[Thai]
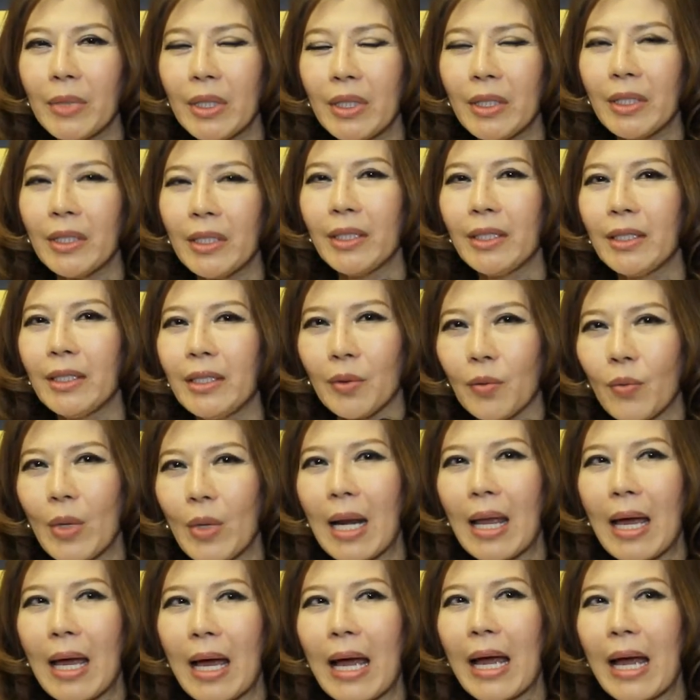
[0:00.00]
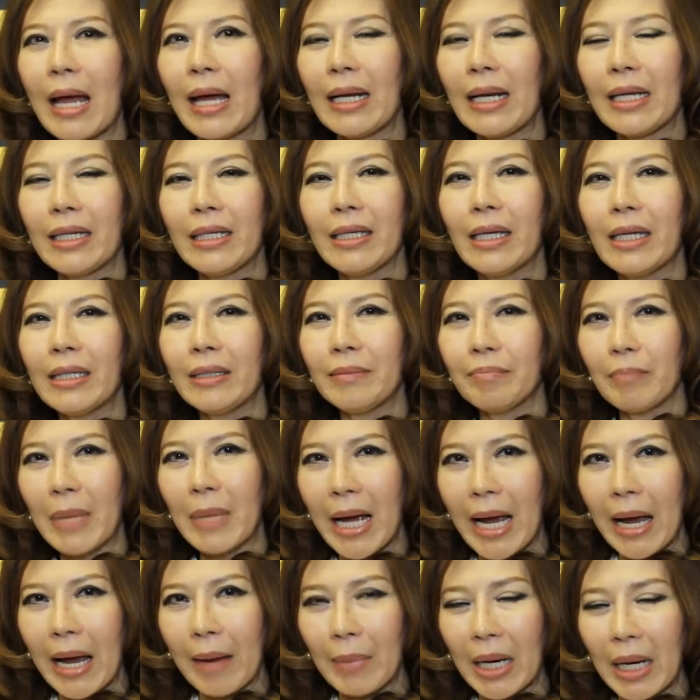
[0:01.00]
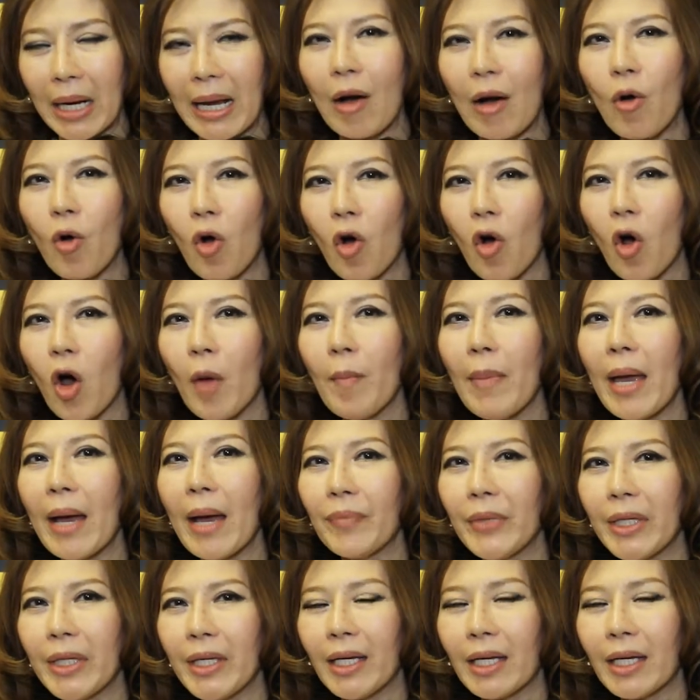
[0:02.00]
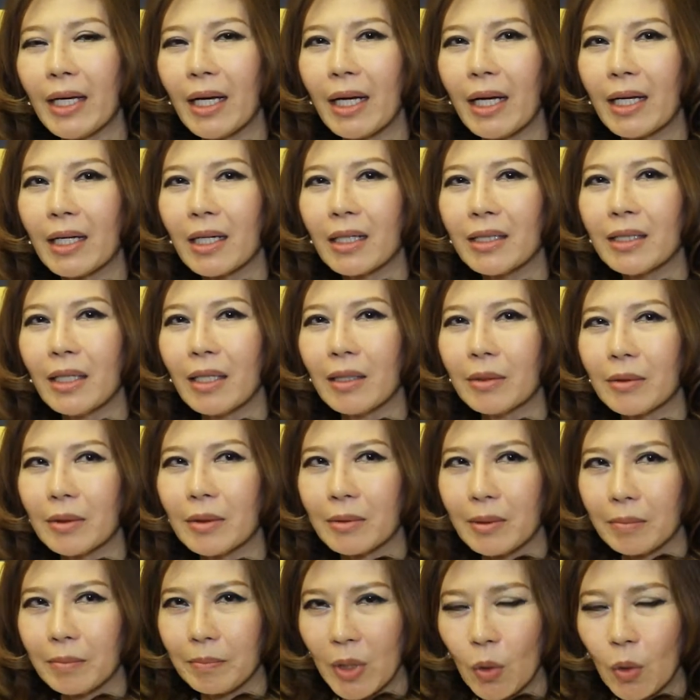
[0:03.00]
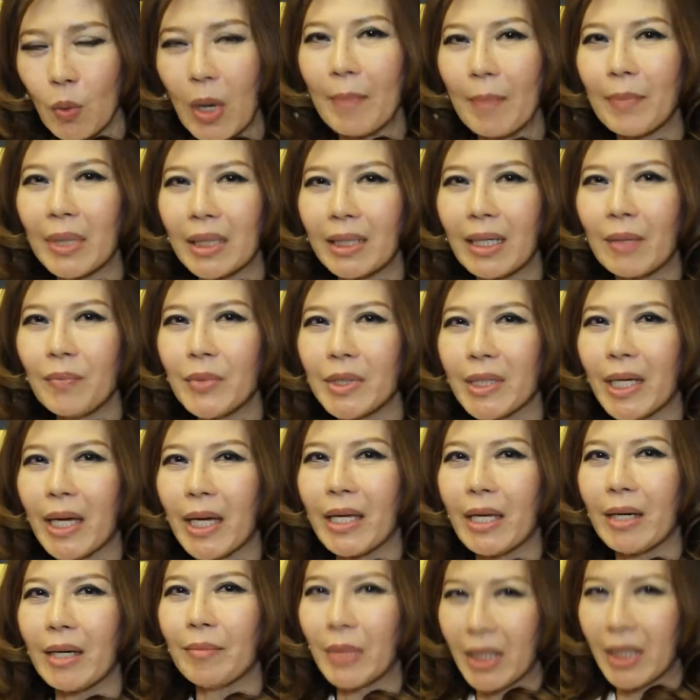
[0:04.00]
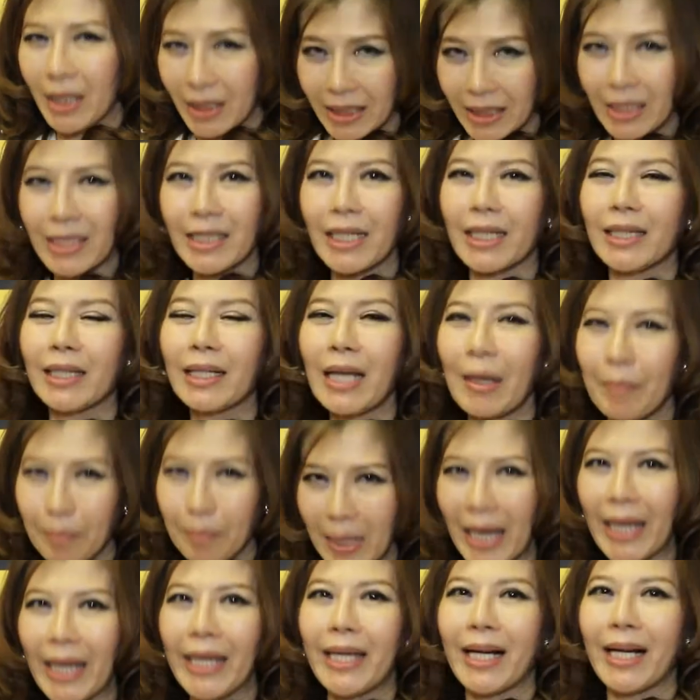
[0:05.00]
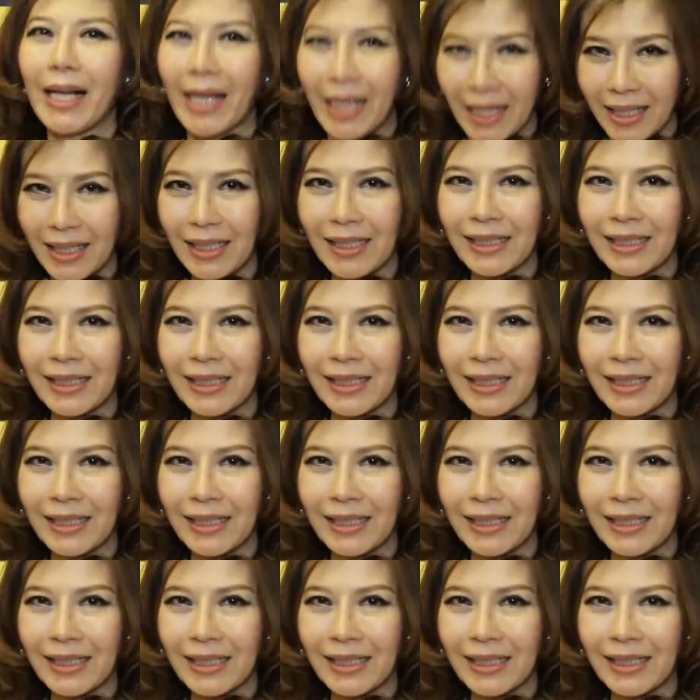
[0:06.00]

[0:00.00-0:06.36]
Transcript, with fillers: มีเวลาอะไรเงี้ย มา มาเข้าคอร์สแบบนี้ค่ะ ก็จะมีความประทับใจ อย่าเหมือนกับดิฉันกลับไปอะค่ะ